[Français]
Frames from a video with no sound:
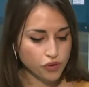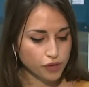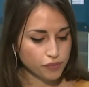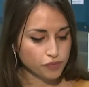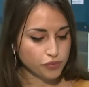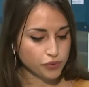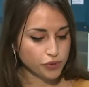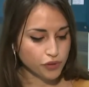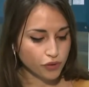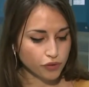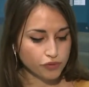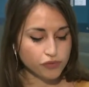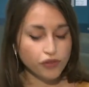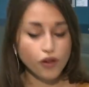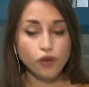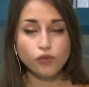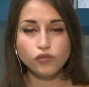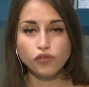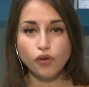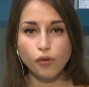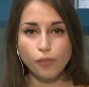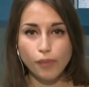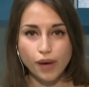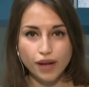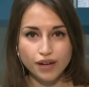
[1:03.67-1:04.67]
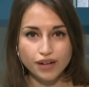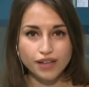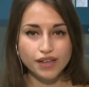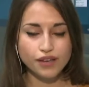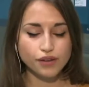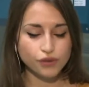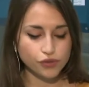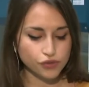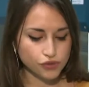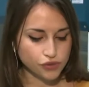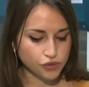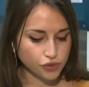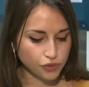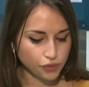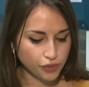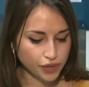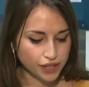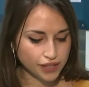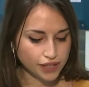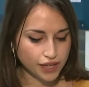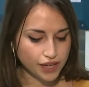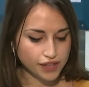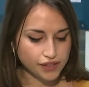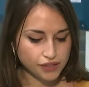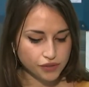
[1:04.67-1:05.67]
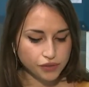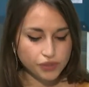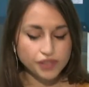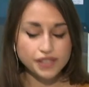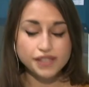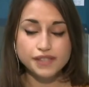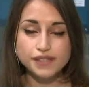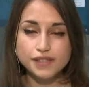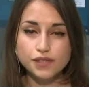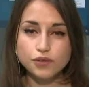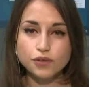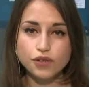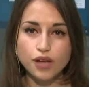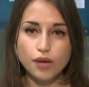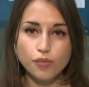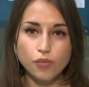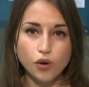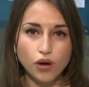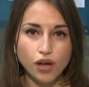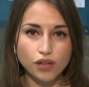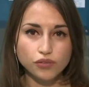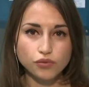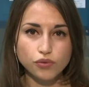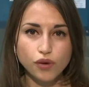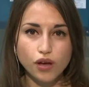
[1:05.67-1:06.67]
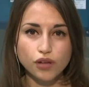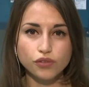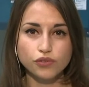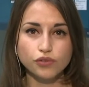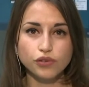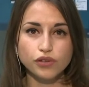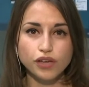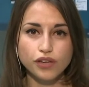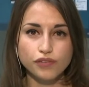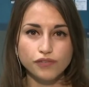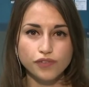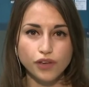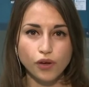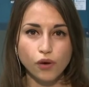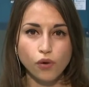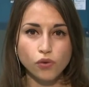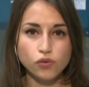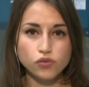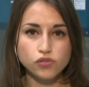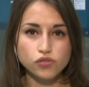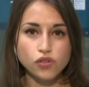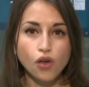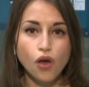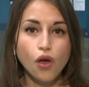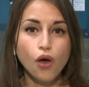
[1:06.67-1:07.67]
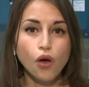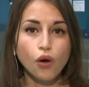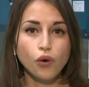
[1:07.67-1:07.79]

Et puis enfin, on en parlait ce week-end, ici au laboratoire de référence,